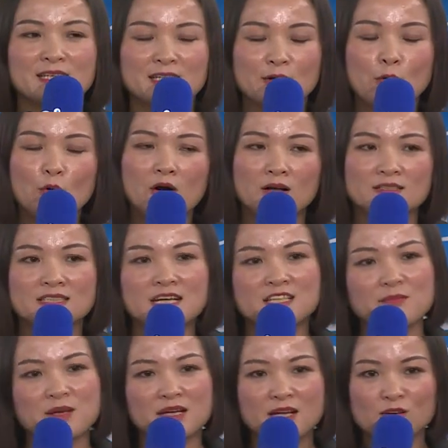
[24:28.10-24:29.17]
我在这
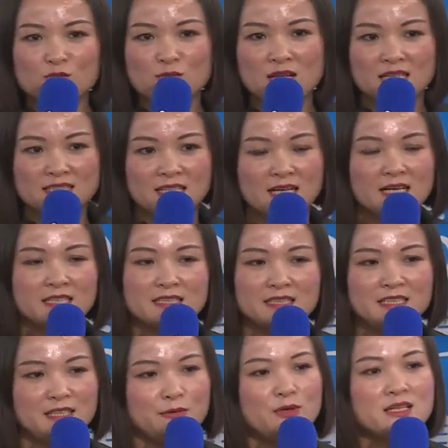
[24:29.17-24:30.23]
边告诉大家：
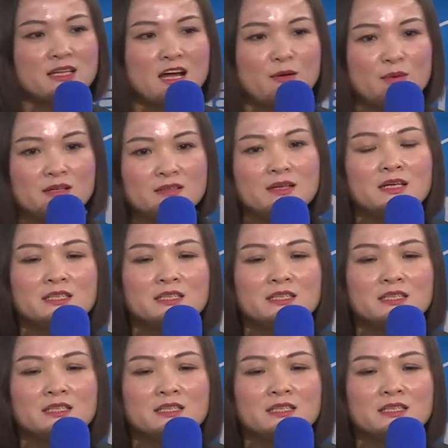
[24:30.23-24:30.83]
你问他们，